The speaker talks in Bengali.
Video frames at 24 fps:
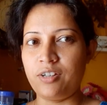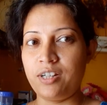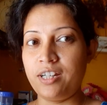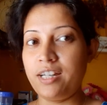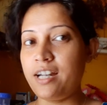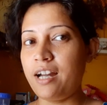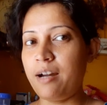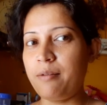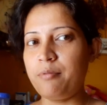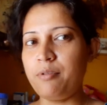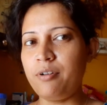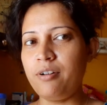কী
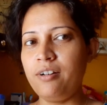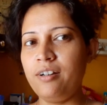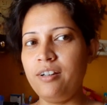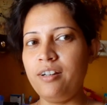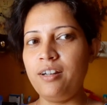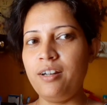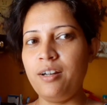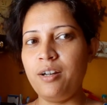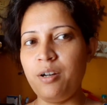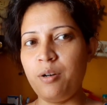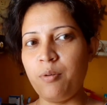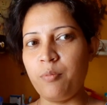খাবো
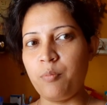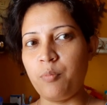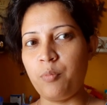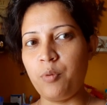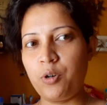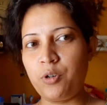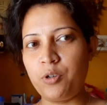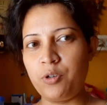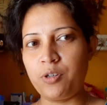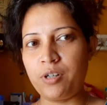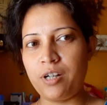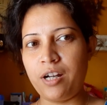
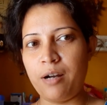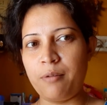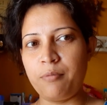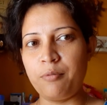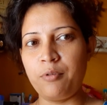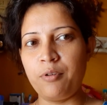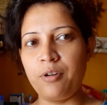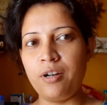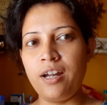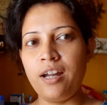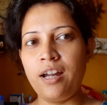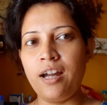মটন খাবো
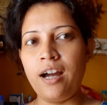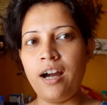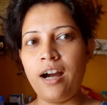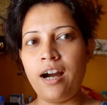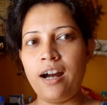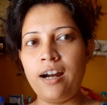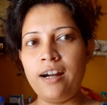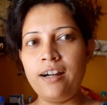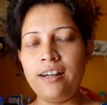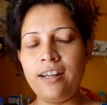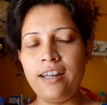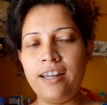
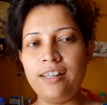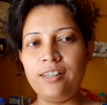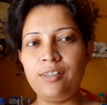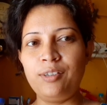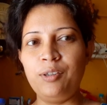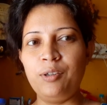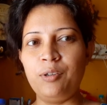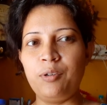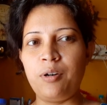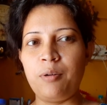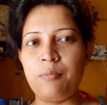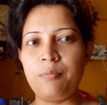আর এই
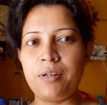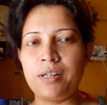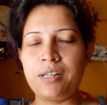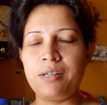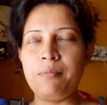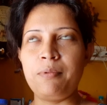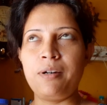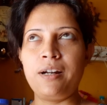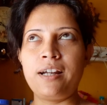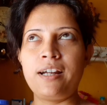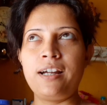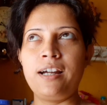তো আমরা
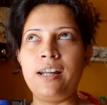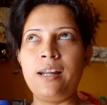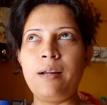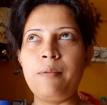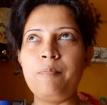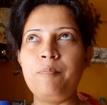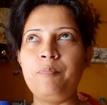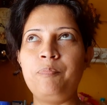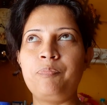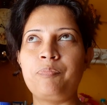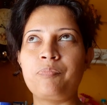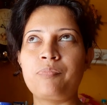কিবারে খেলাম
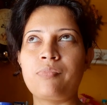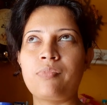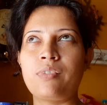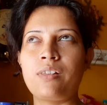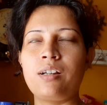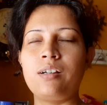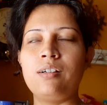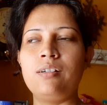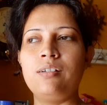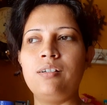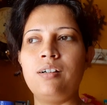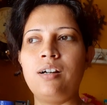
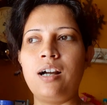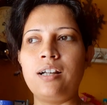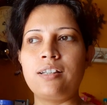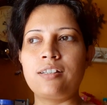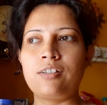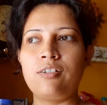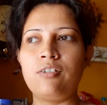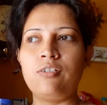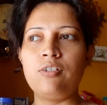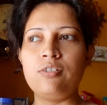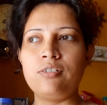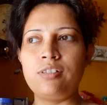
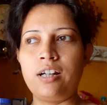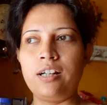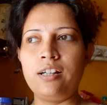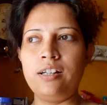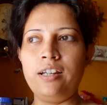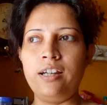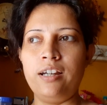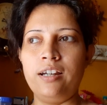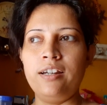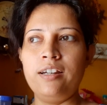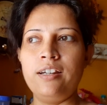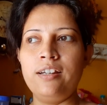আজকে হলো
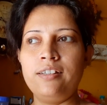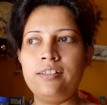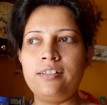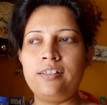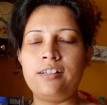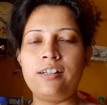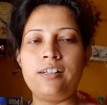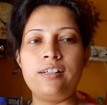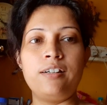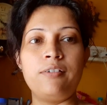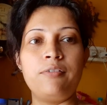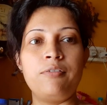সানডে
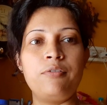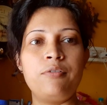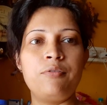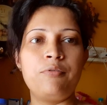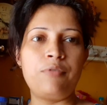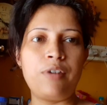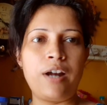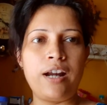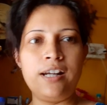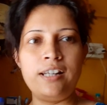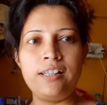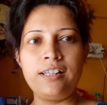স্যাটারডে
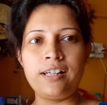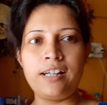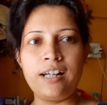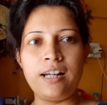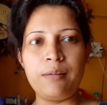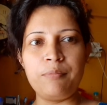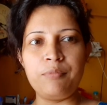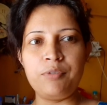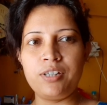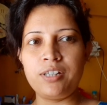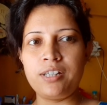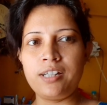ফ্রাইডেতে
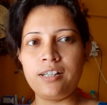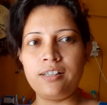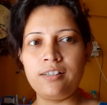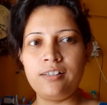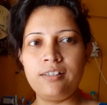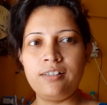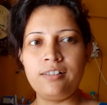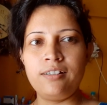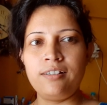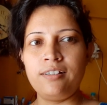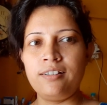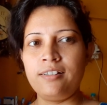খেলাম চিকেন
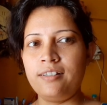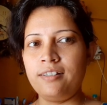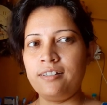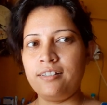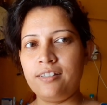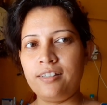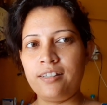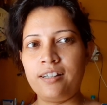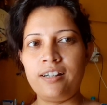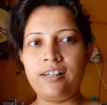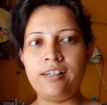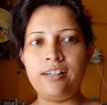
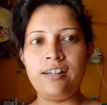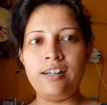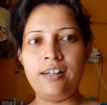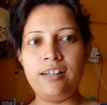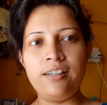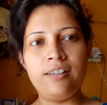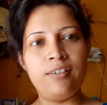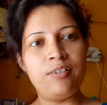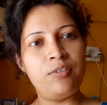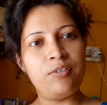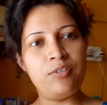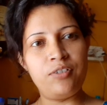স্যাটারডে
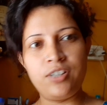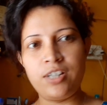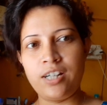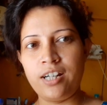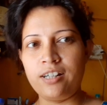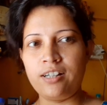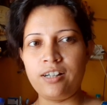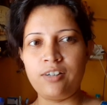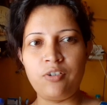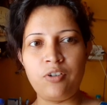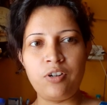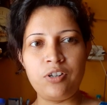
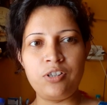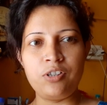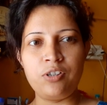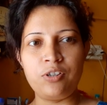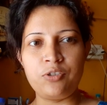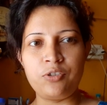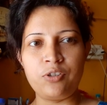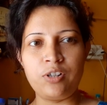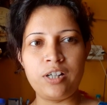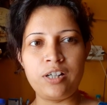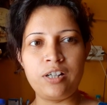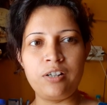চিকেনটা রয়েছিল
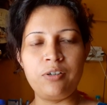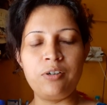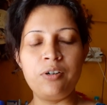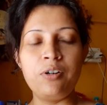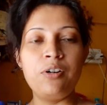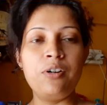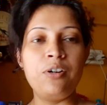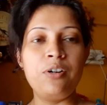চলে গেল